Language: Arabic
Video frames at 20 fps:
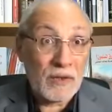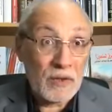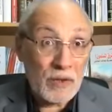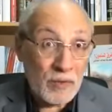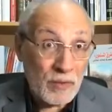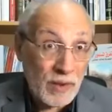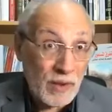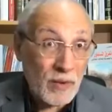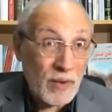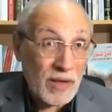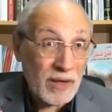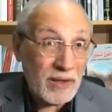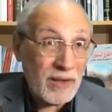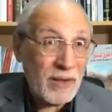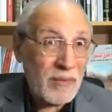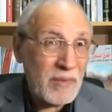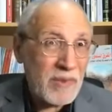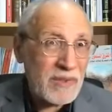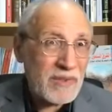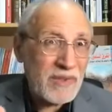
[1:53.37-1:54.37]
الجمعة
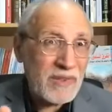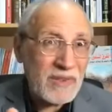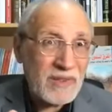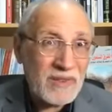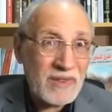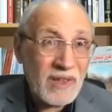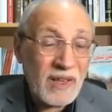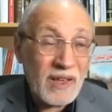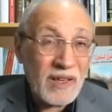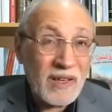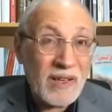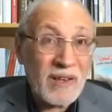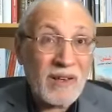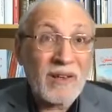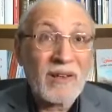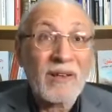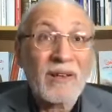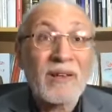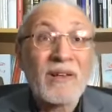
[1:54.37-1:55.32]
واحدة مسجد صغير